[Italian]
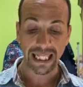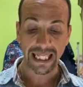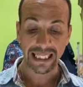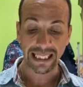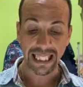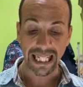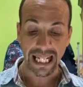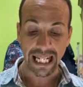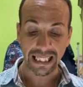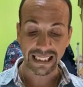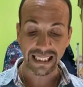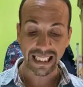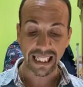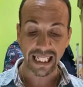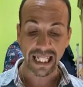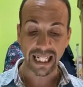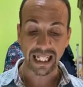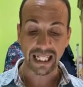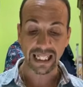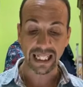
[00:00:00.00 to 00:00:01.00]
nella
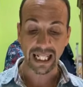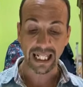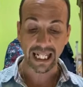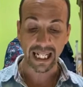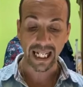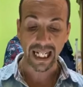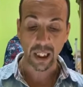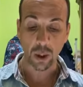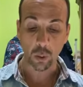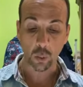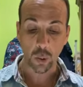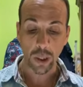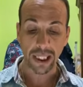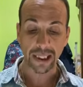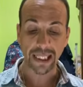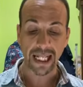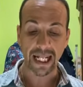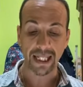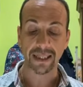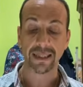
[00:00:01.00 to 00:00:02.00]
serena e
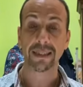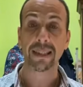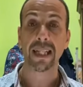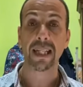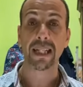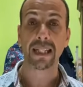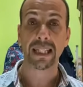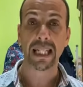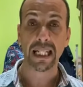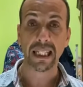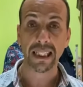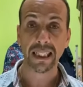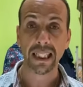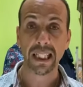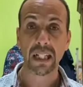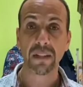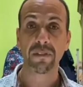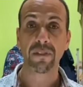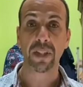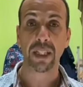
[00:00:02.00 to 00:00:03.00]
inquietante
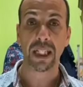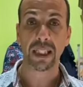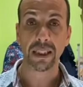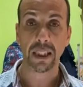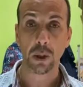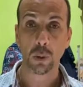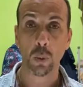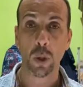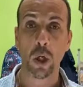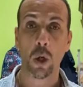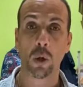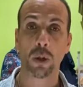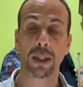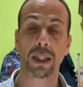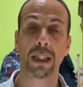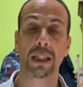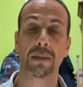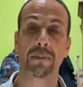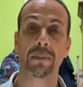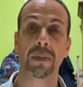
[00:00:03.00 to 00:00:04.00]
calligrafia dei tuoi
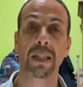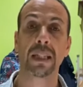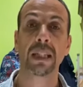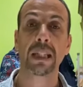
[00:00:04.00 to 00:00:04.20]
occhi.